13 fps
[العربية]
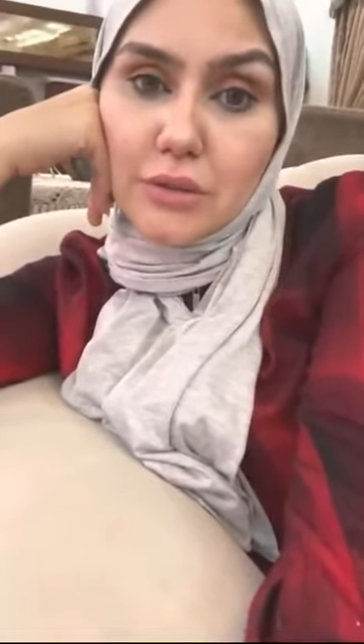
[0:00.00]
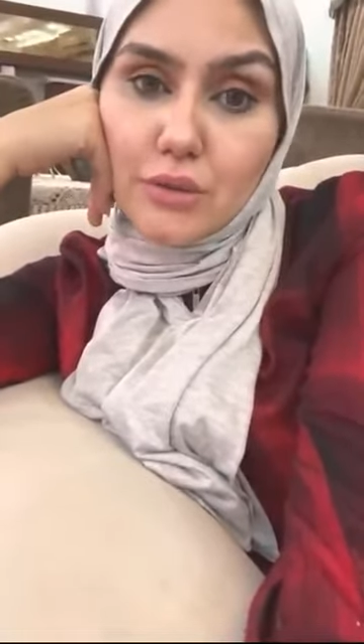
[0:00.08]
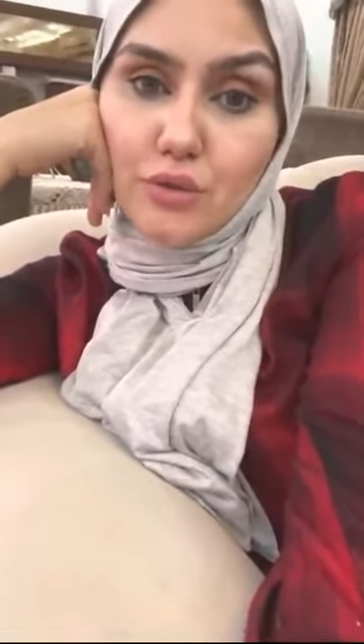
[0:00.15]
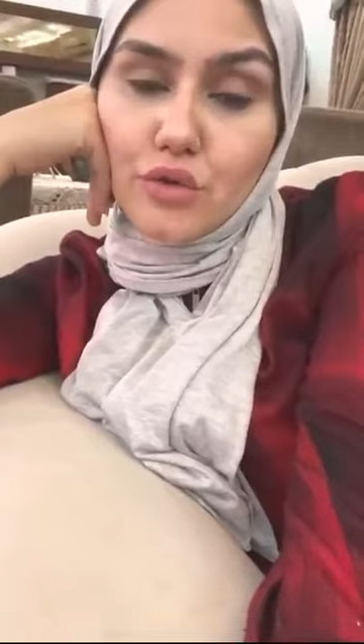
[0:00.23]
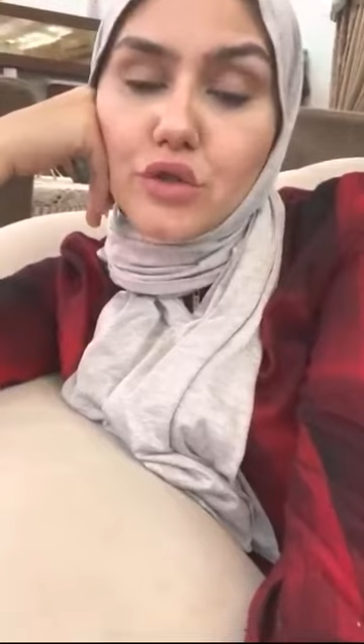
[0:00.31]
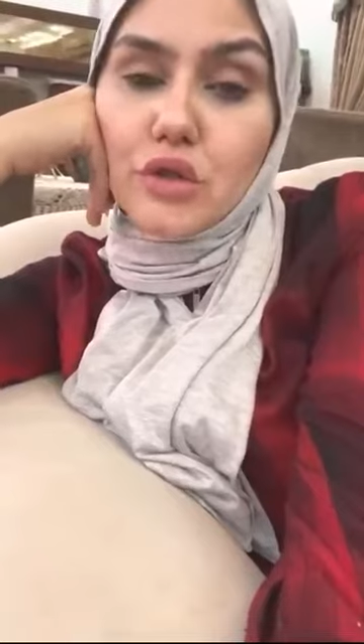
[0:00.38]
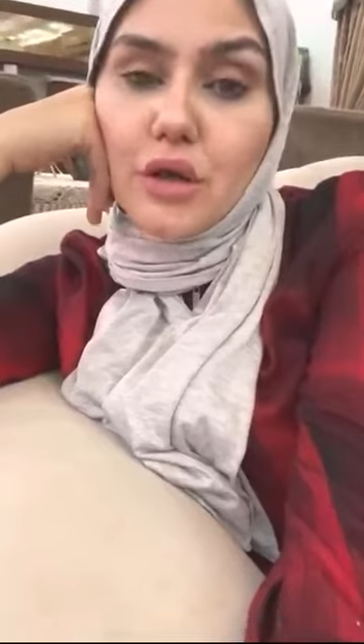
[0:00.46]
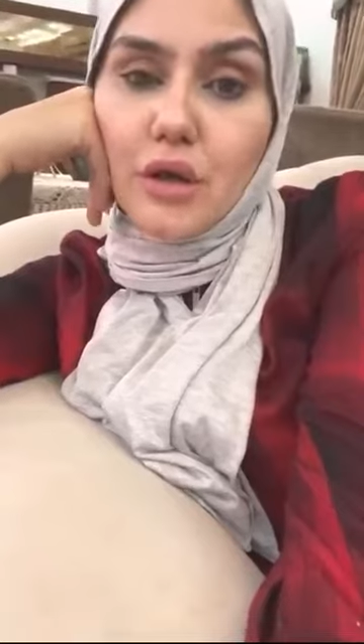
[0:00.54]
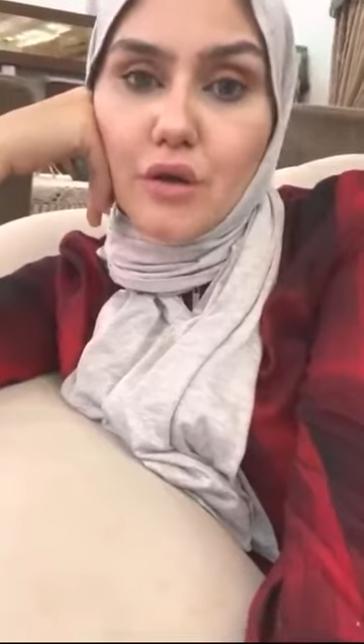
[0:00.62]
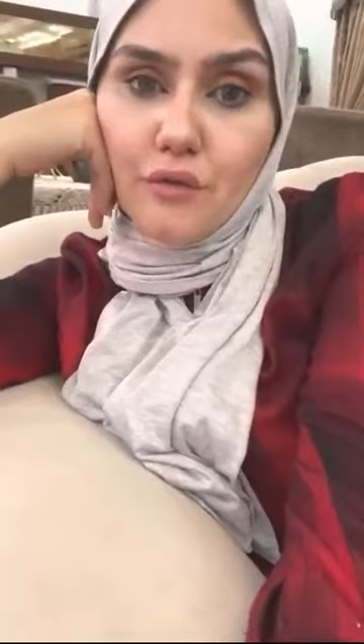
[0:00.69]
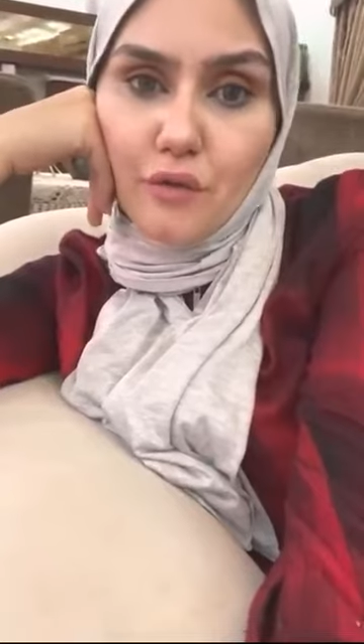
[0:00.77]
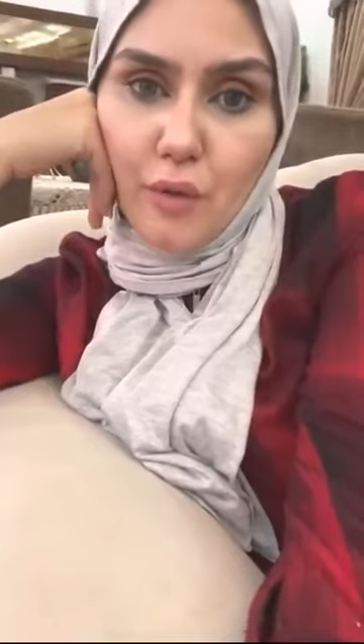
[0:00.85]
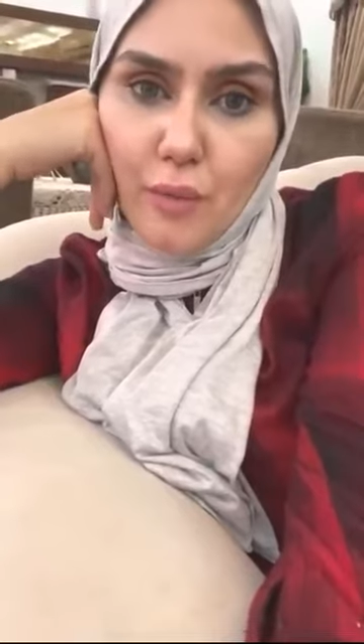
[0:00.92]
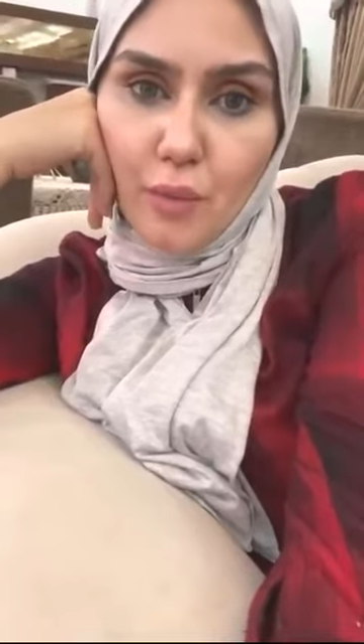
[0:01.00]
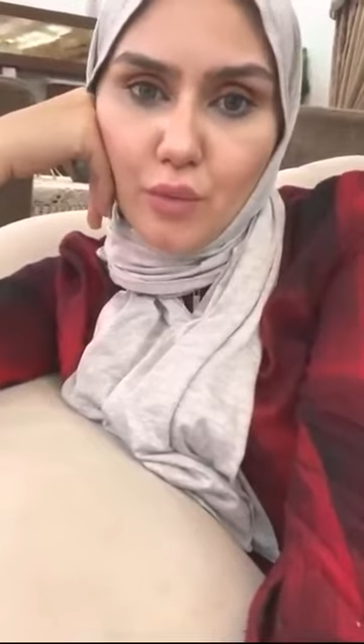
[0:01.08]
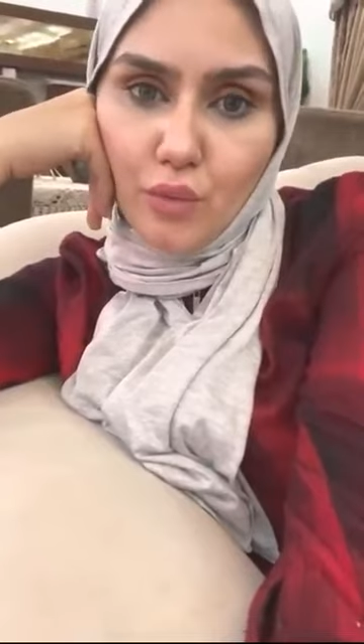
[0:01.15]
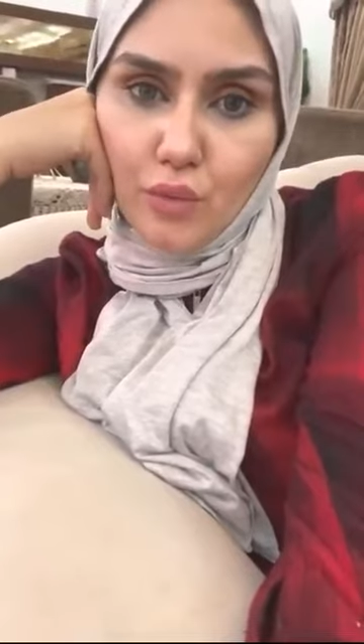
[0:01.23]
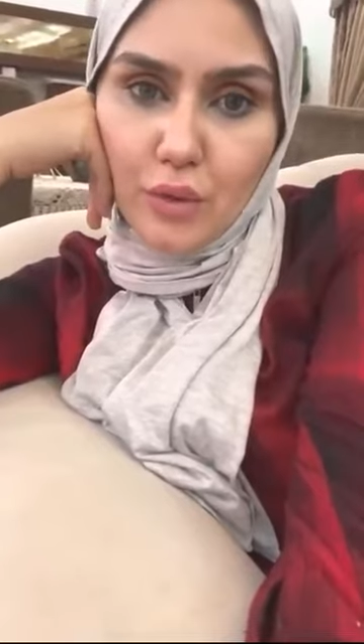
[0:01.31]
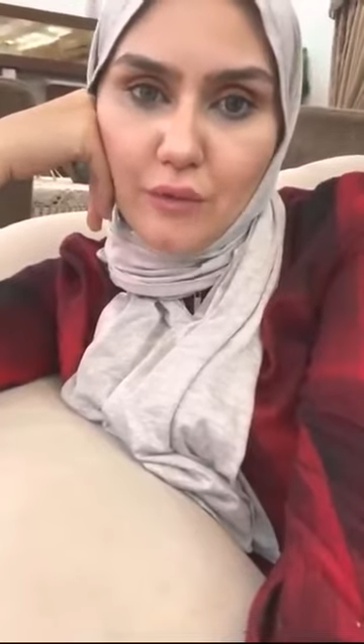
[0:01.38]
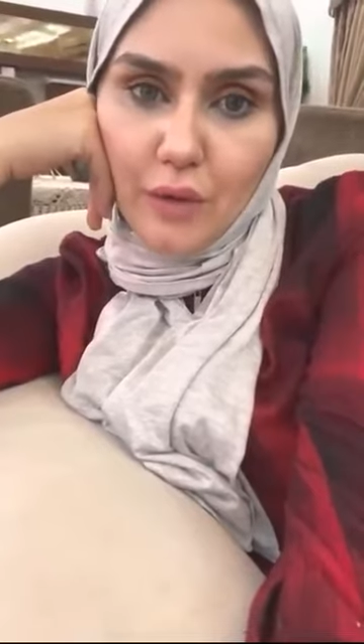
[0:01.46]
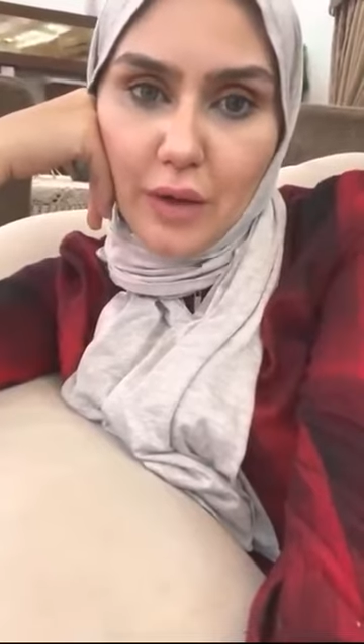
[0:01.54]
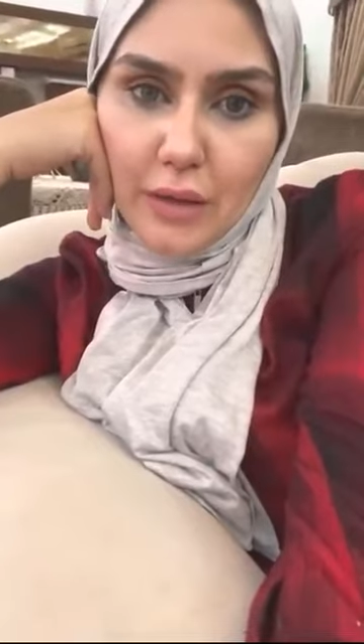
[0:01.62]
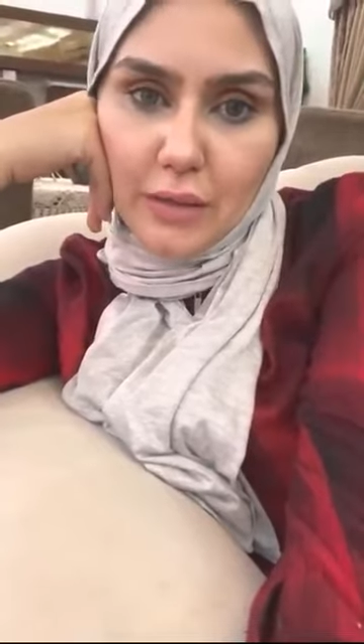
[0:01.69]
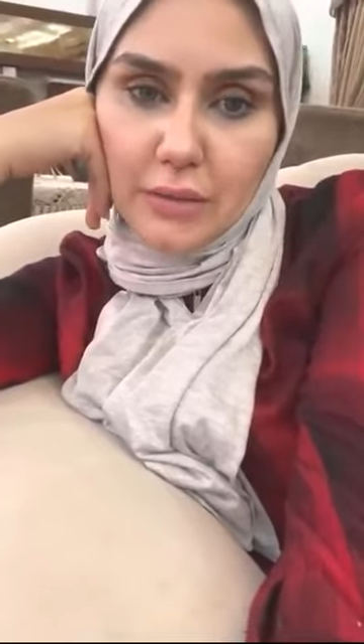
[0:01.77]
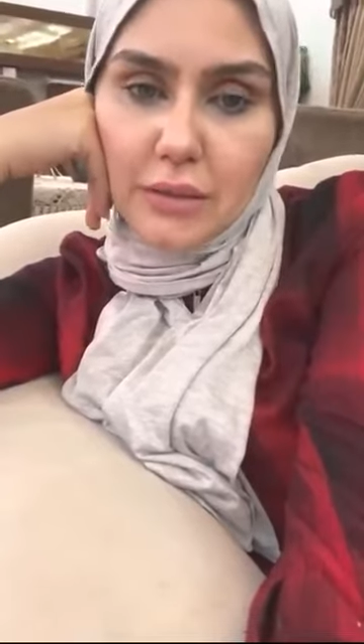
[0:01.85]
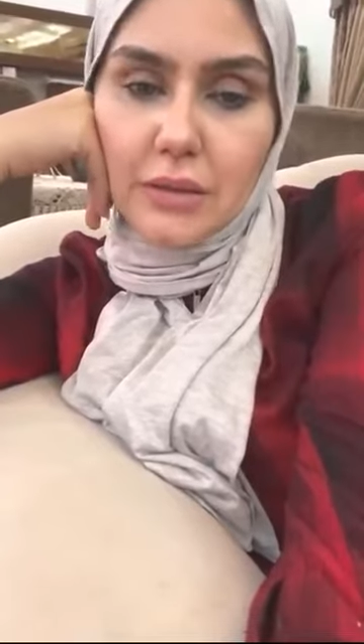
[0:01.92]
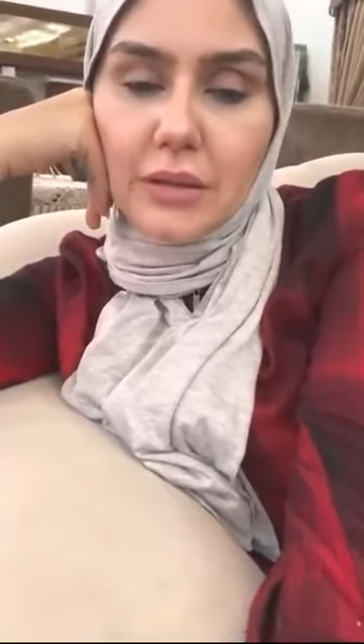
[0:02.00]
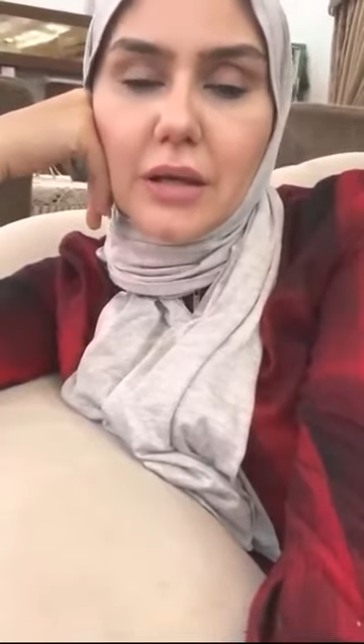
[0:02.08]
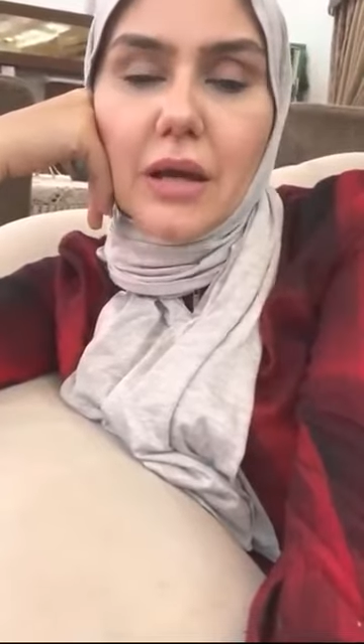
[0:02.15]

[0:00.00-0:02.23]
كنت تعرفها موجودة في حياتك